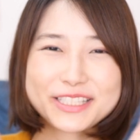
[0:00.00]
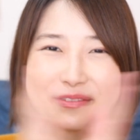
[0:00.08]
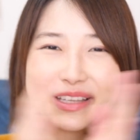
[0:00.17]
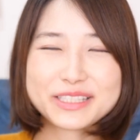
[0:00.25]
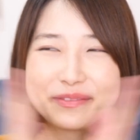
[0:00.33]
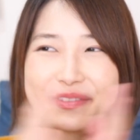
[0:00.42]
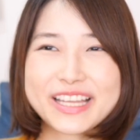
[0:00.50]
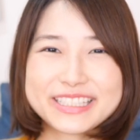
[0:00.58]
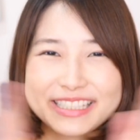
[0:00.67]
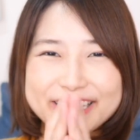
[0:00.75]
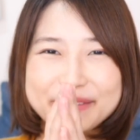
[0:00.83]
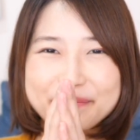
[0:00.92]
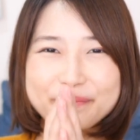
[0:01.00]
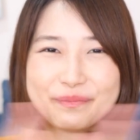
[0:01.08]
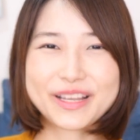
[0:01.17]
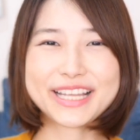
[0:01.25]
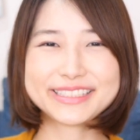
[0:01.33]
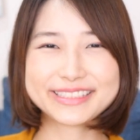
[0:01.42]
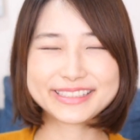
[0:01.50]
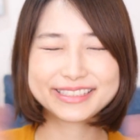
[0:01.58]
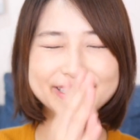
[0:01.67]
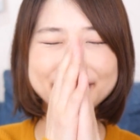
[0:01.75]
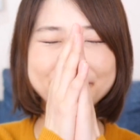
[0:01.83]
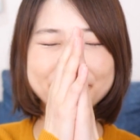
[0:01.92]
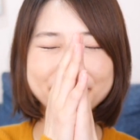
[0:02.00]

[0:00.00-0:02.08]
チパチパチ